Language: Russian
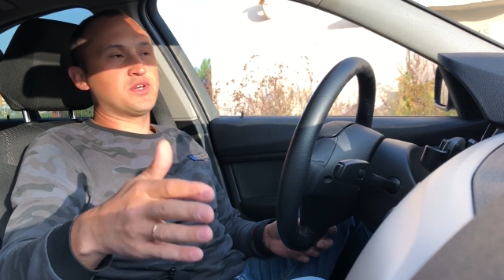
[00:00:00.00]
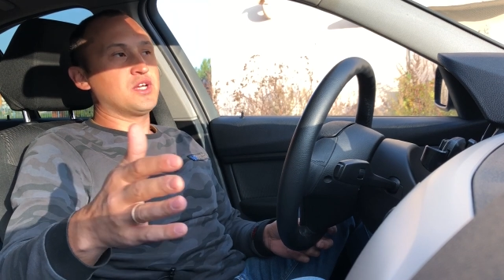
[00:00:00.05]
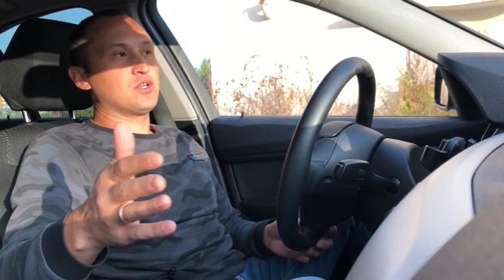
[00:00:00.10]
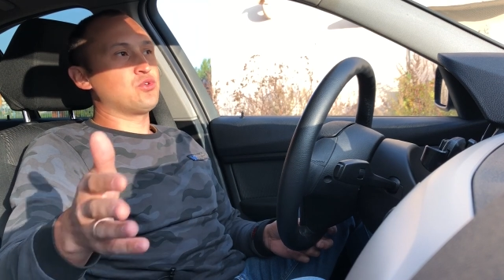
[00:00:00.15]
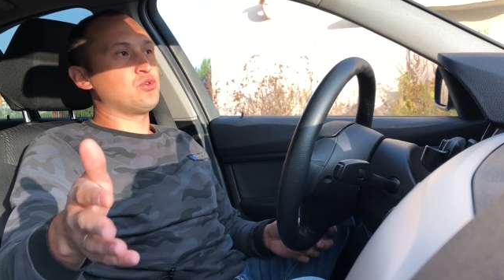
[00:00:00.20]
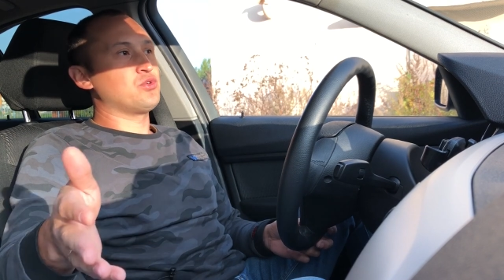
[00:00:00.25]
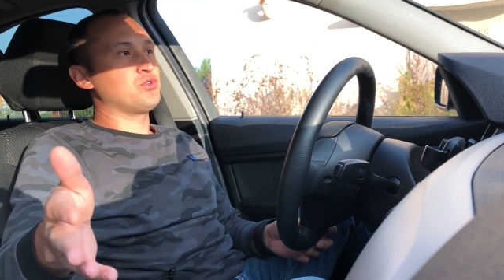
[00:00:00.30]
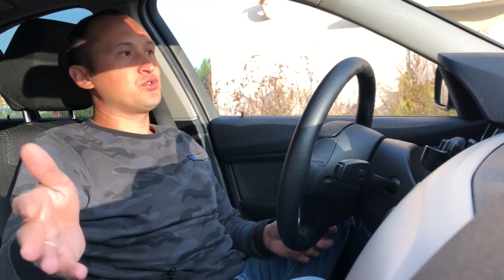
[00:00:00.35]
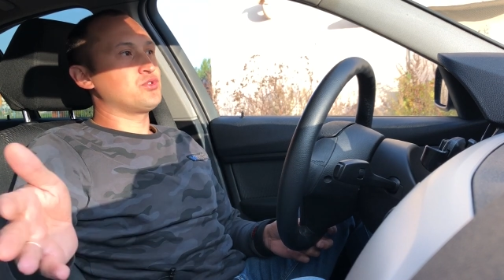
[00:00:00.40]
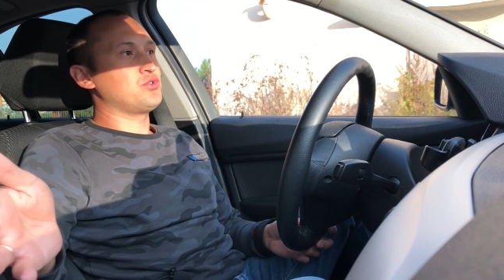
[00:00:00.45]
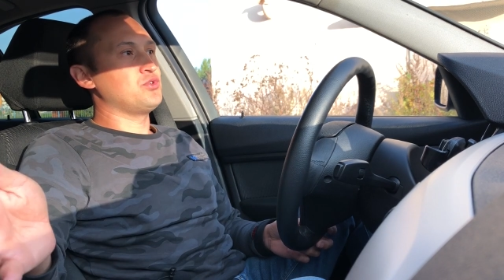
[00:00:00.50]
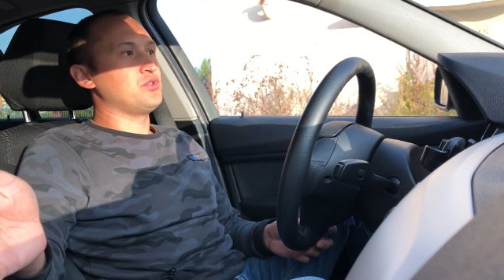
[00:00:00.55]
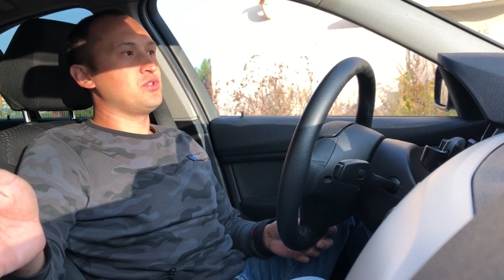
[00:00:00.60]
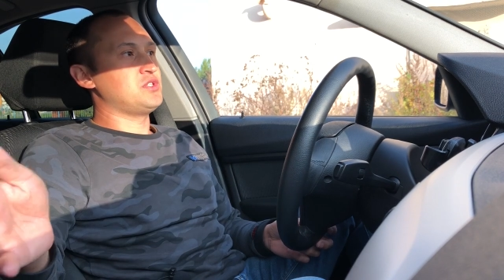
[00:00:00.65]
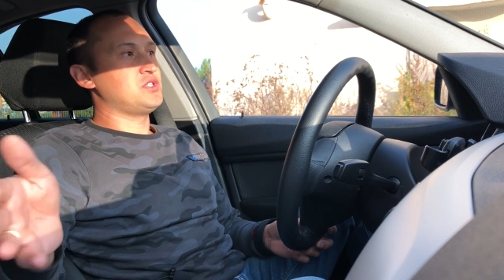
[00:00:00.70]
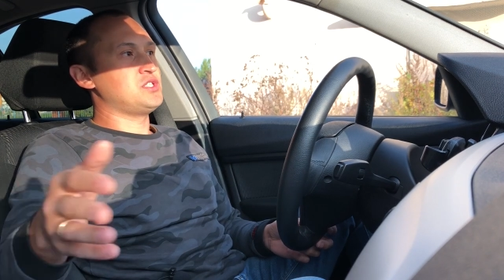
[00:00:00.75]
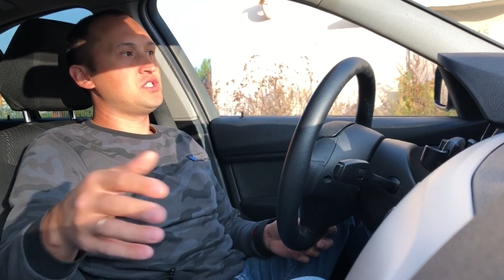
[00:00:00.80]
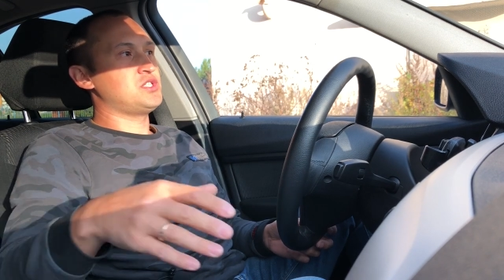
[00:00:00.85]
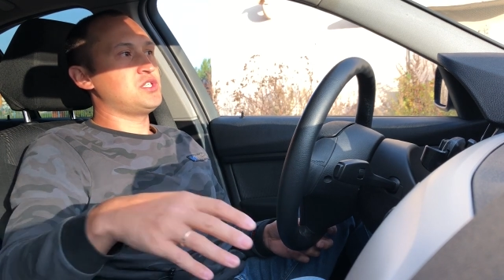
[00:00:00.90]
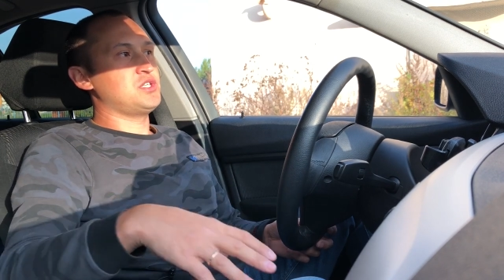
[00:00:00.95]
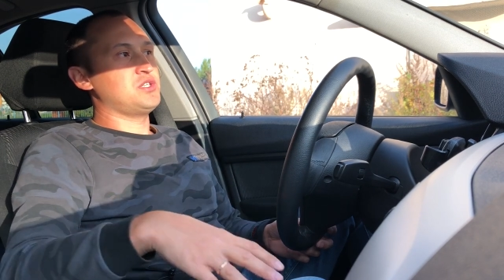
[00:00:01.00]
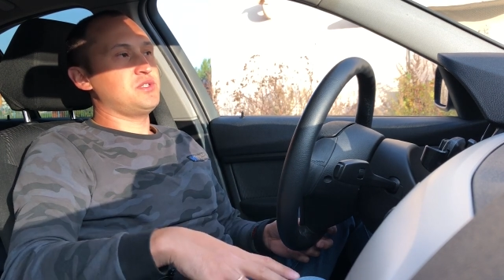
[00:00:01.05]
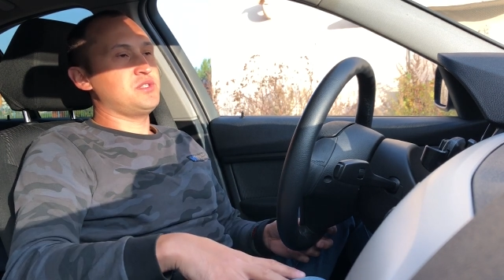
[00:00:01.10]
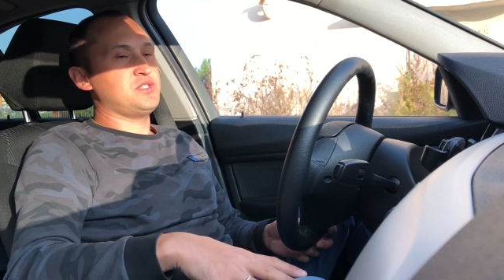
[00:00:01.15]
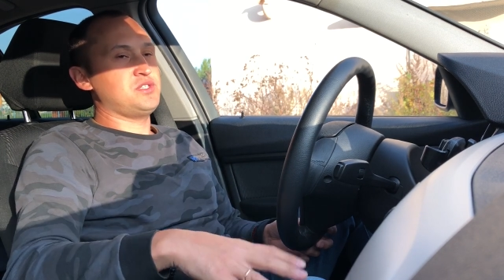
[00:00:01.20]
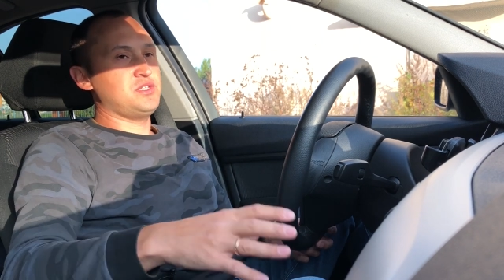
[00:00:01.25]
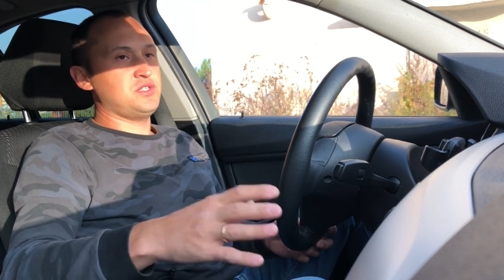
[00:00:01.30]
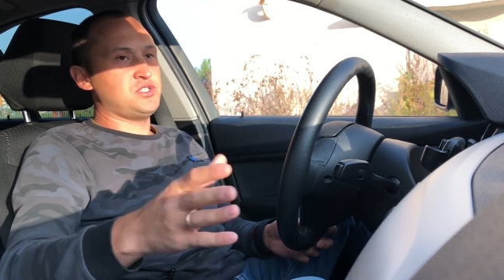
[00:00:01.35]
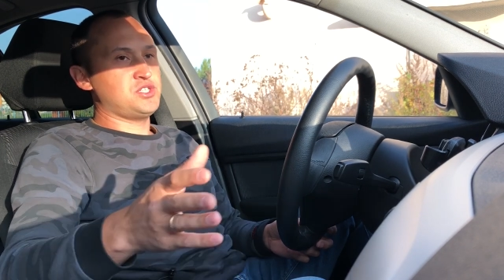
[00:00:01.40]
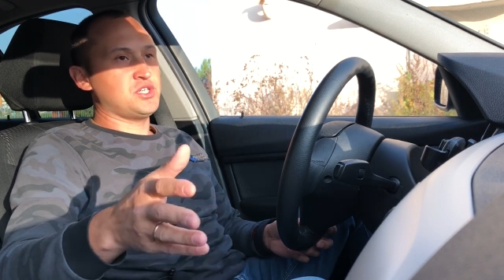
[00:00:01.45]
который стоит сейчас,
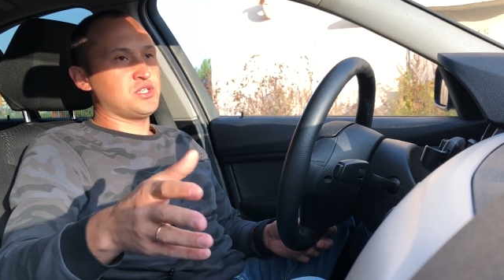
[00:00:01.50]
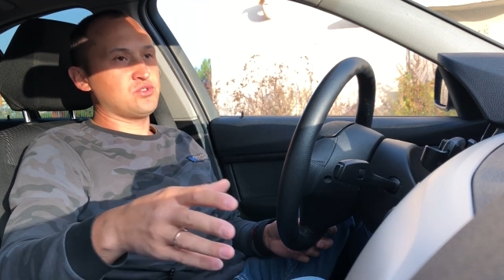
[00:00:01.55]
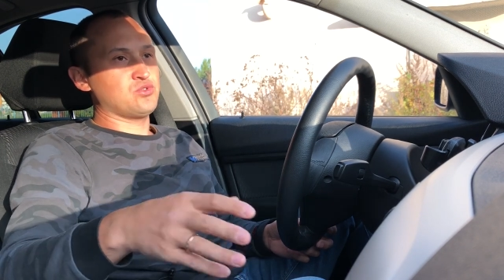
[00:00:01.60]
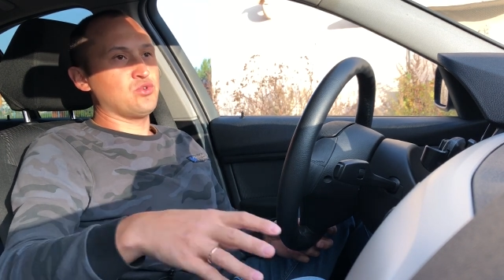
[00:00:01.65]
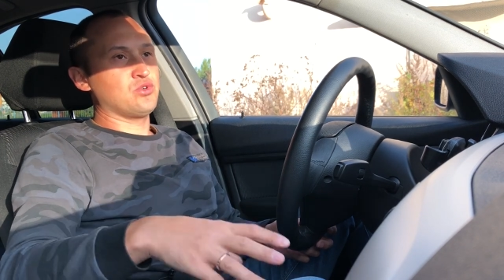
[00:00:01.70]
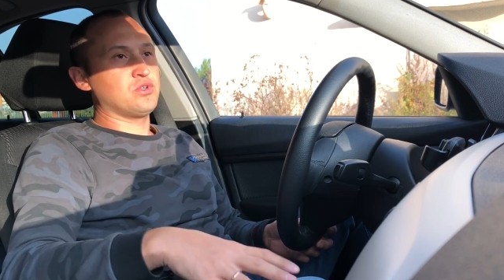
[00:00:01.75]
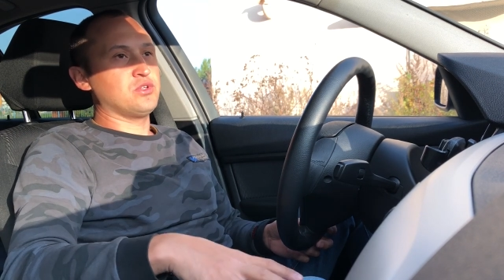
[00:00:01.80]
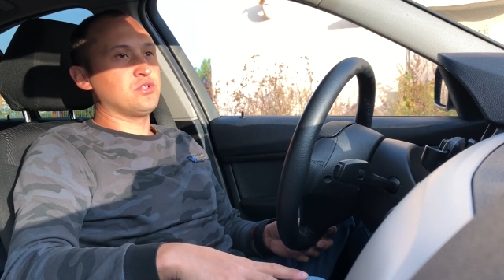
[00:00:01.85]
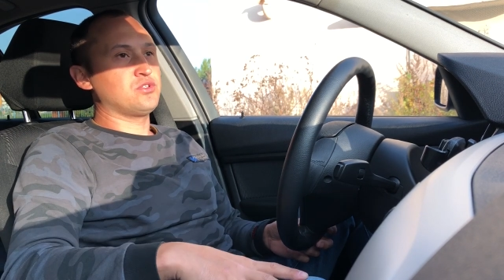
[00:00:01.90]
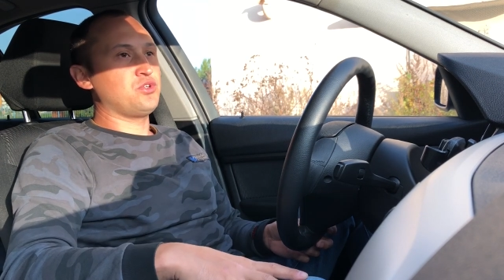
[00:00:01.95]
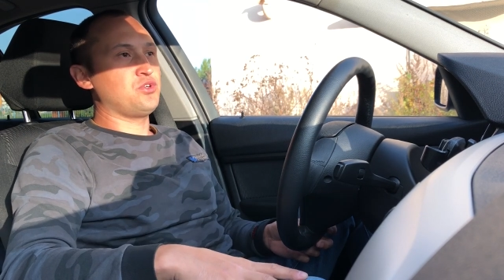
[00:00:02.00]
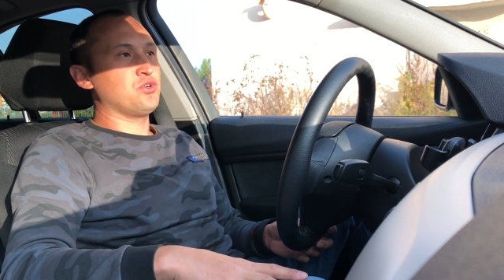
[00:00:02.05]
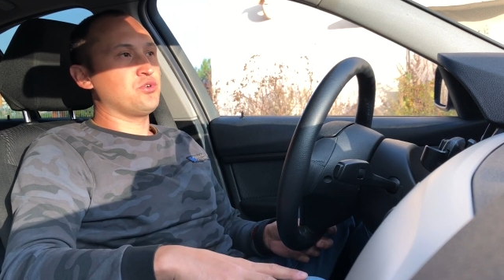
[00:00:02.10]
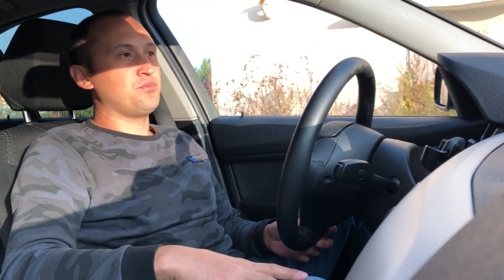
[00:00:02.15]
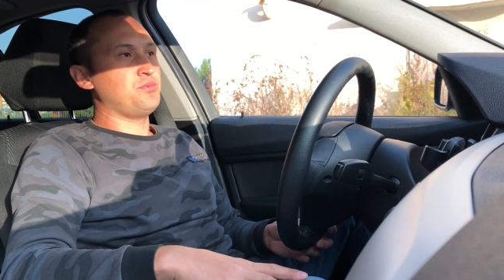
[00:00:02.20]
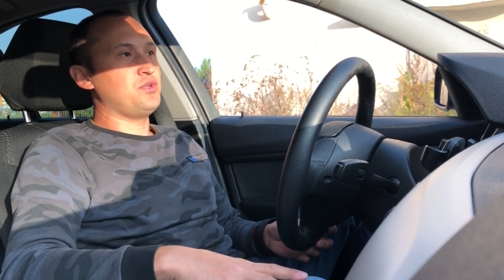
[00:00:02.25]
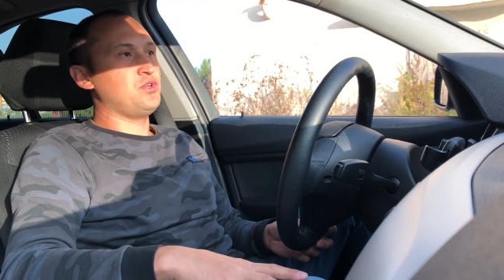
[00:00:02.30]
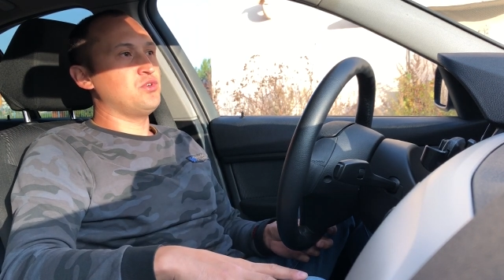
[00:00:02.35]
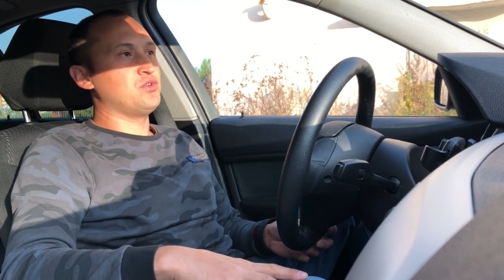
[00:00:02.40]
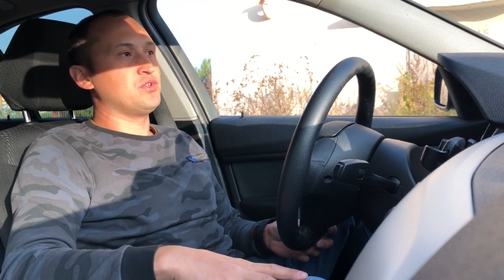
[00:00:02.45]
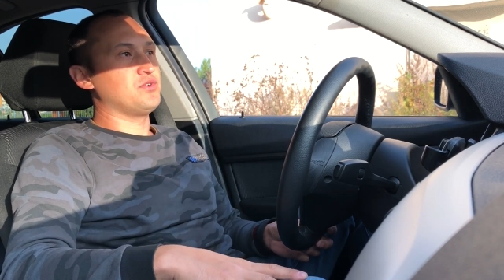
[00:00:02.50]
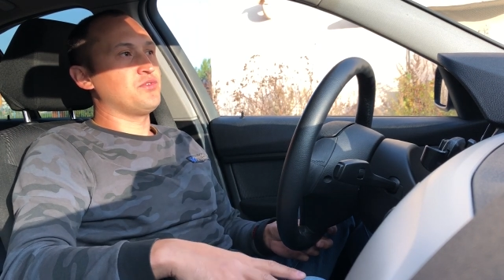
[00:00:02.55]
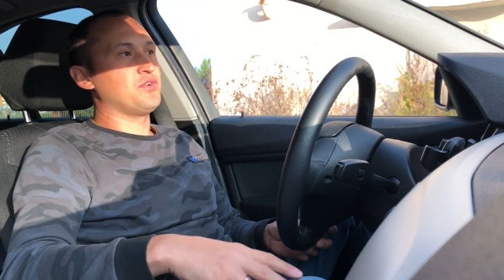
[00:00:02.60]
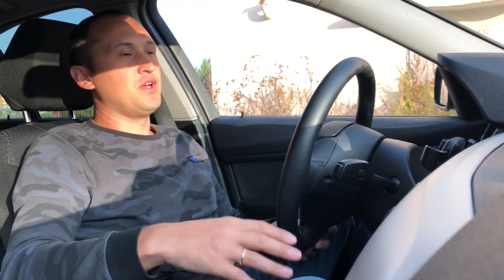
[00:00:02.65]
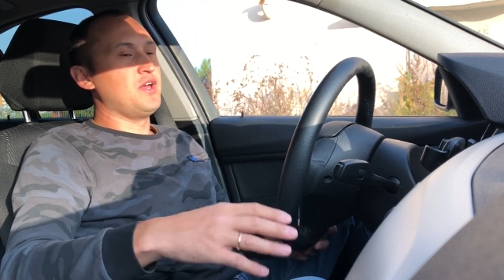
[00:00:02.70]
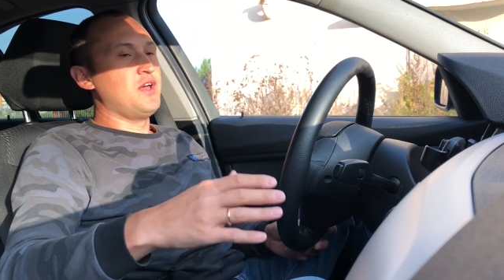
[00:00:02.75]
сейчас около 3 миллионов,